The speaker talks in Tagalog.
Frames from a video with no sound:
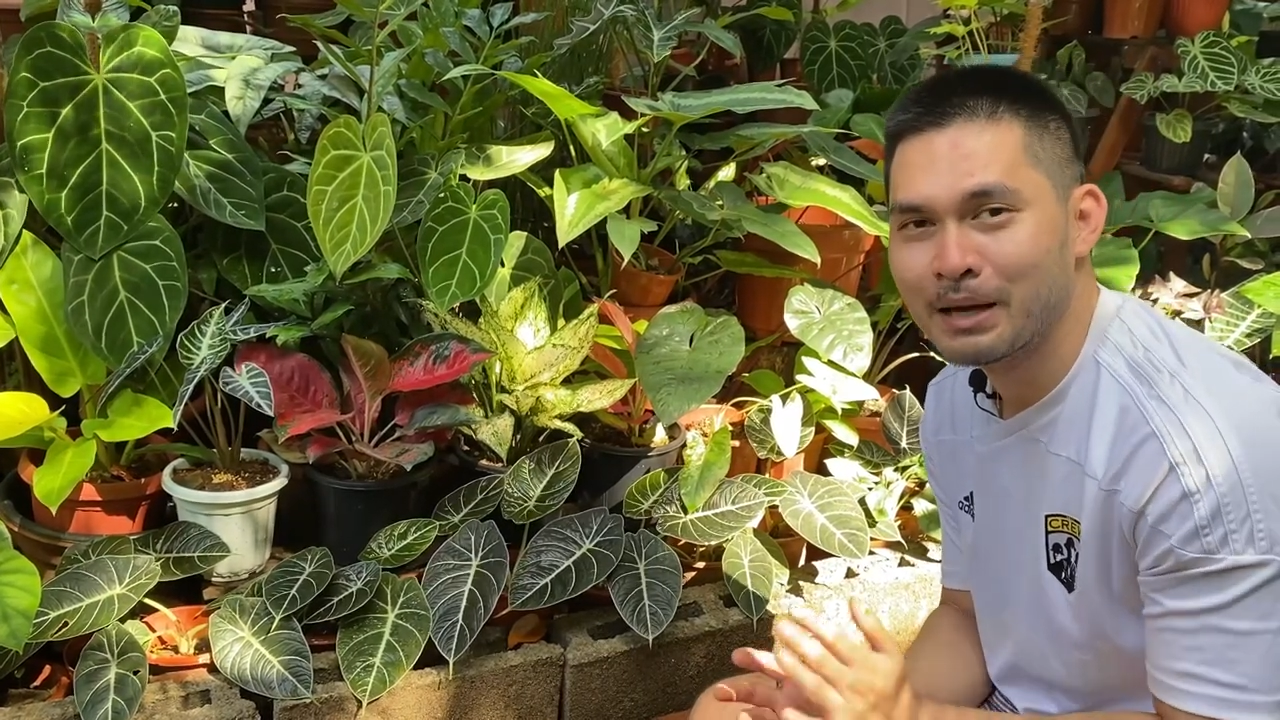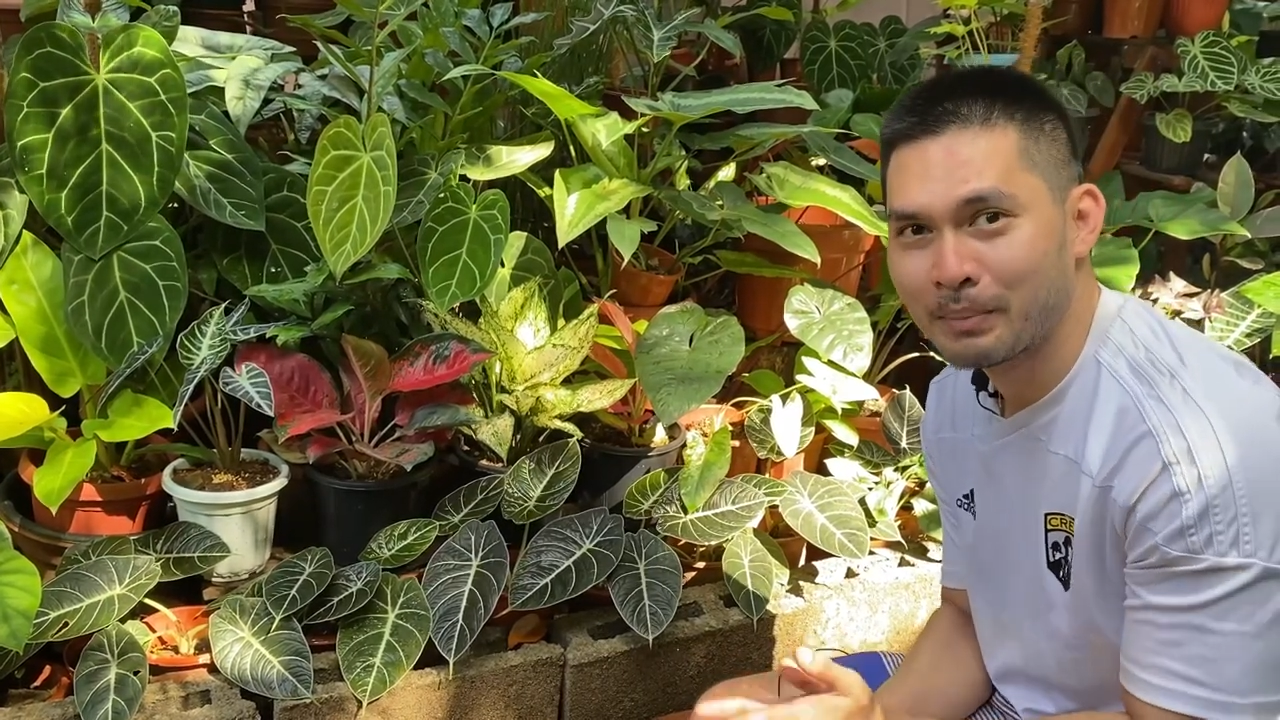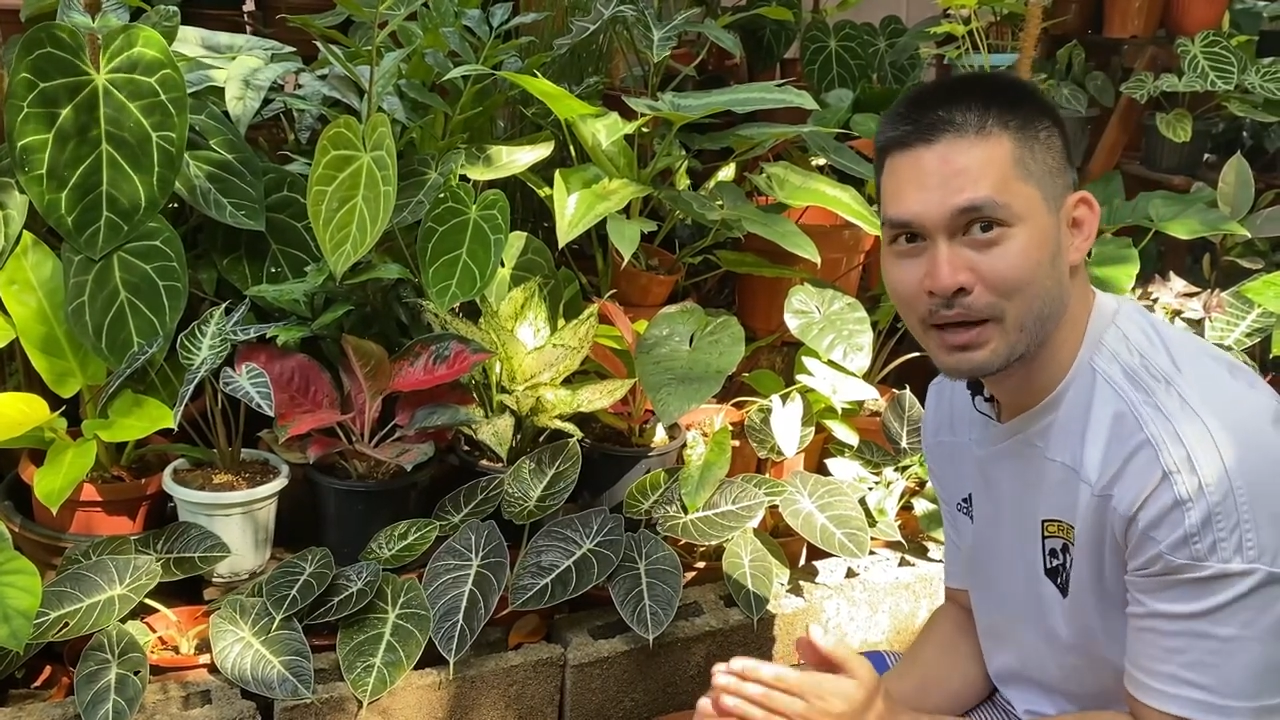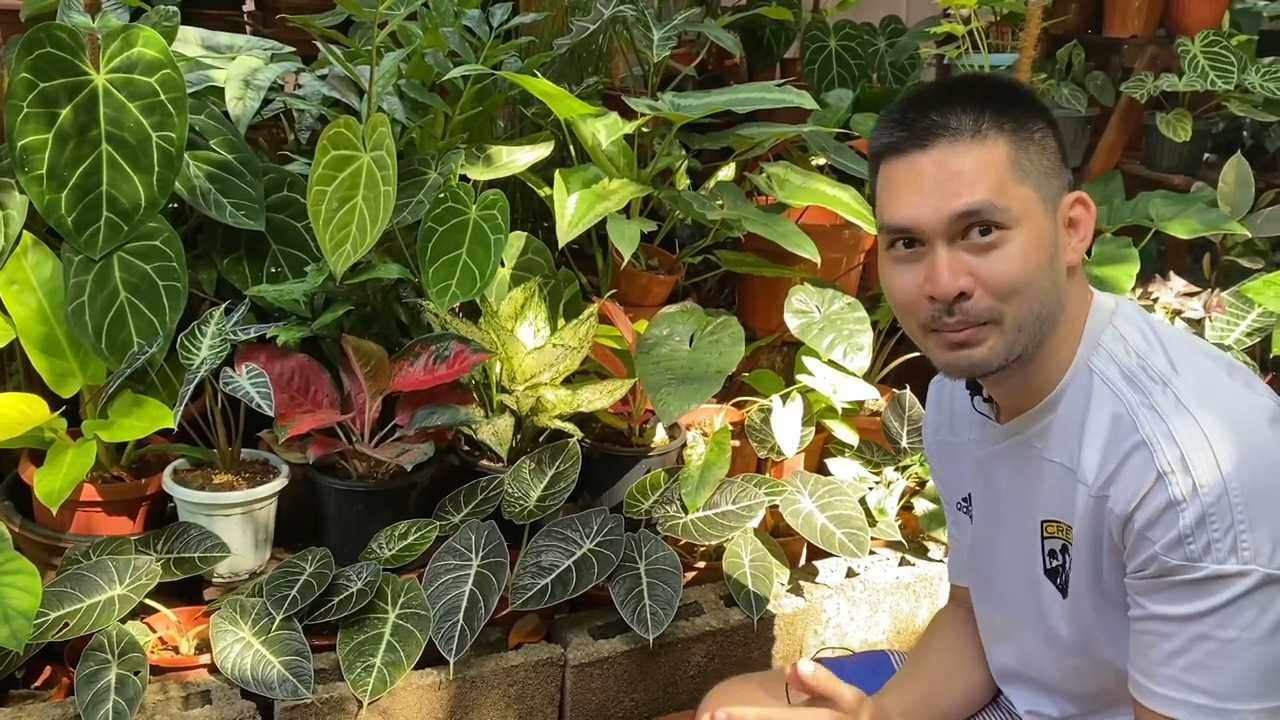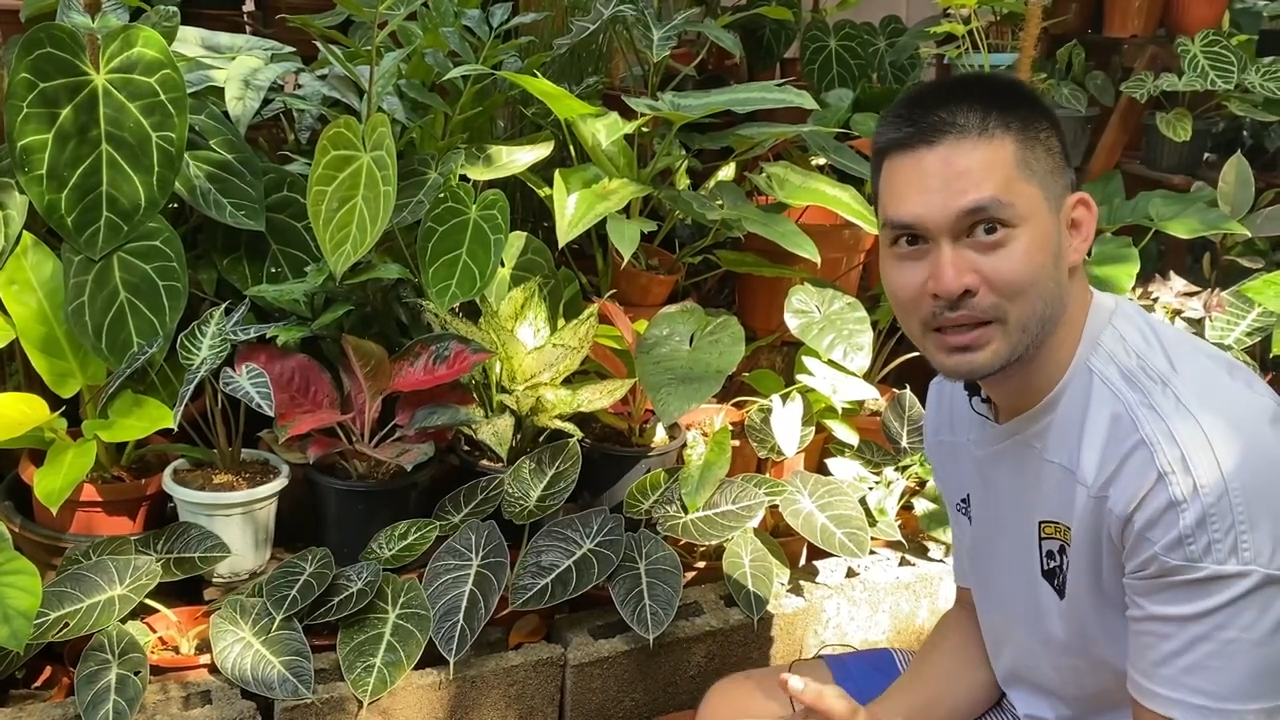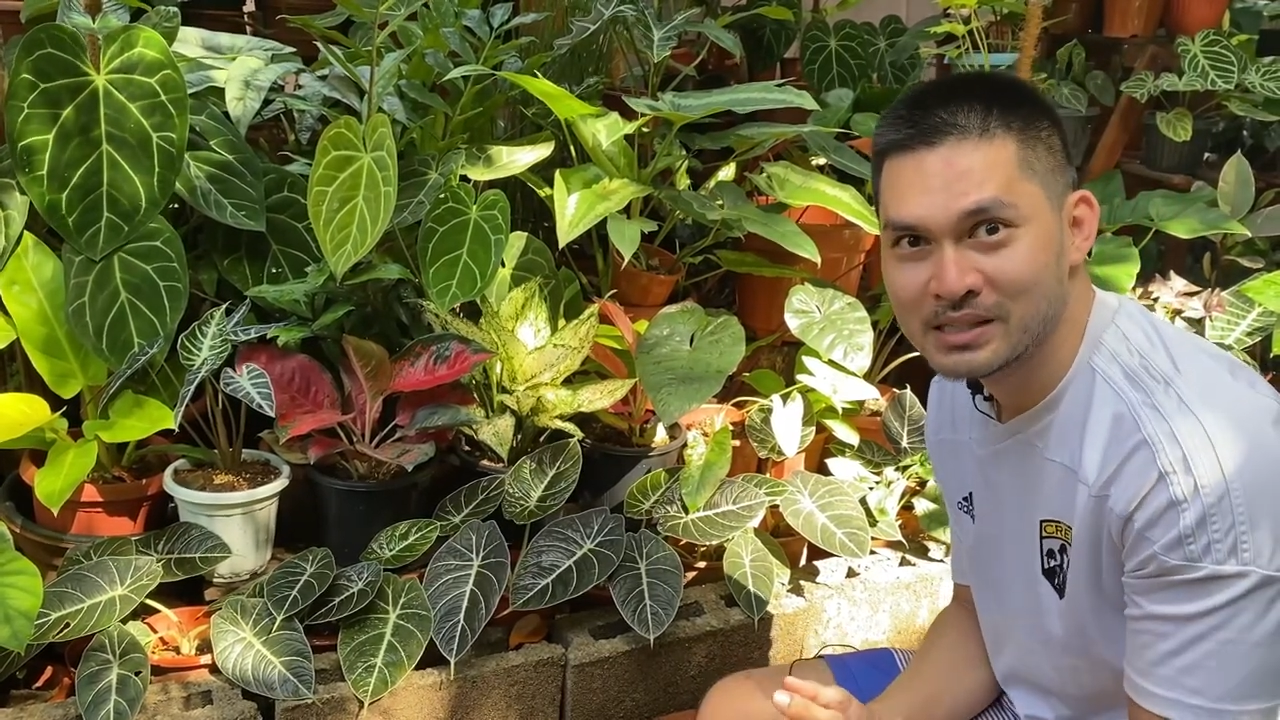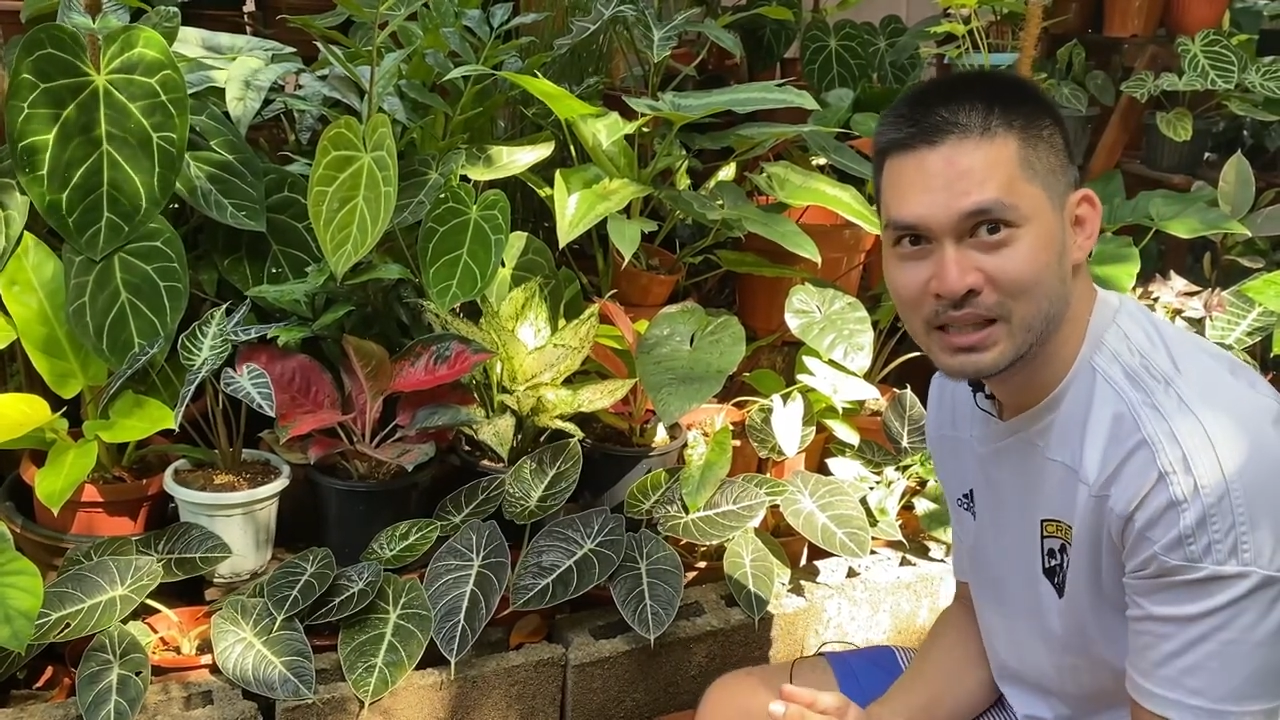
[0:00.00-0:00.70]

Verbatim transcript: napakabilis